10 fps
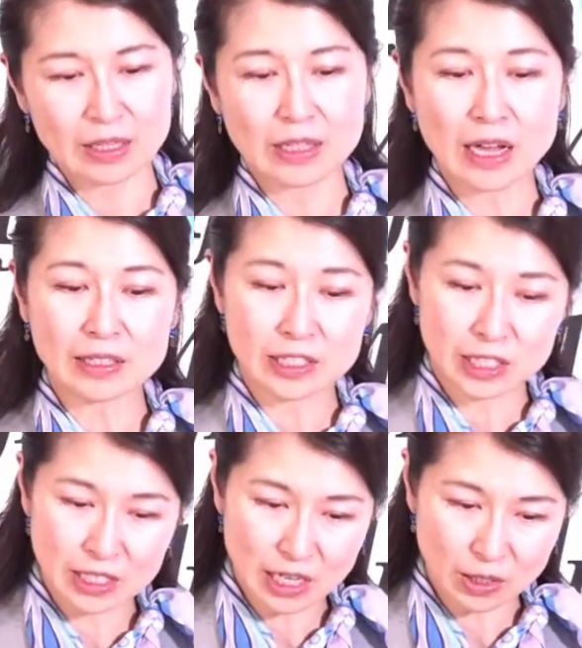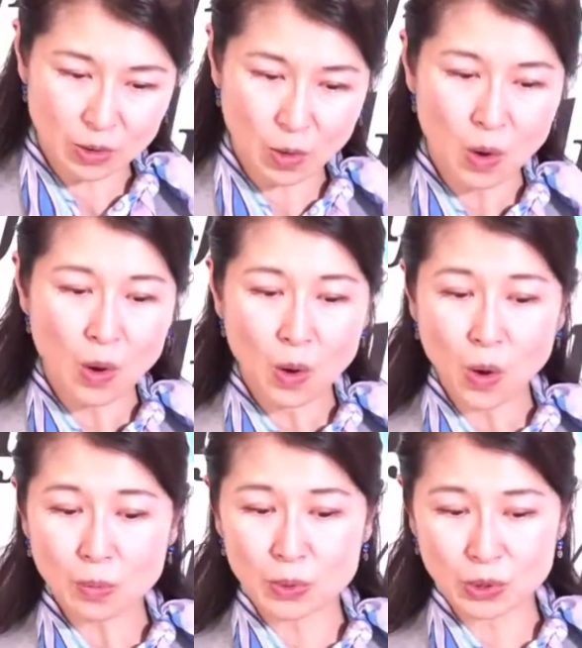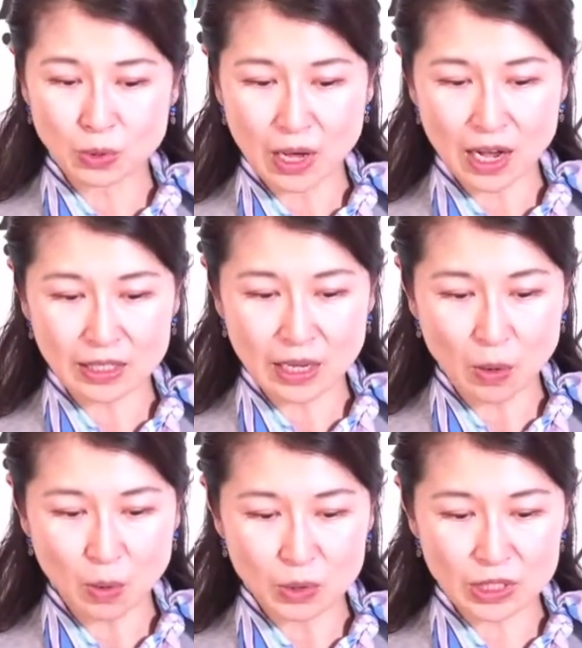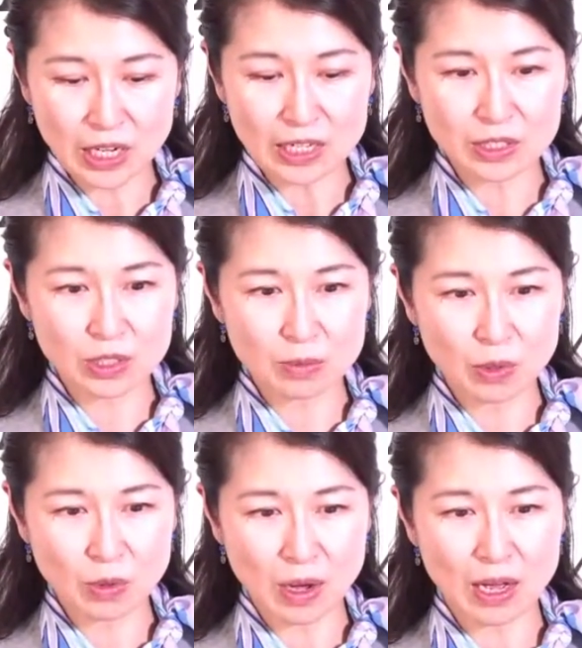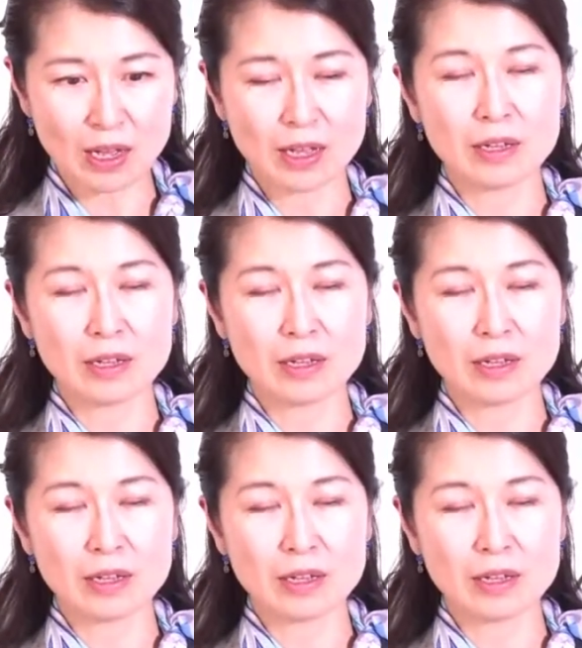第一線と本部との間をお使いする者は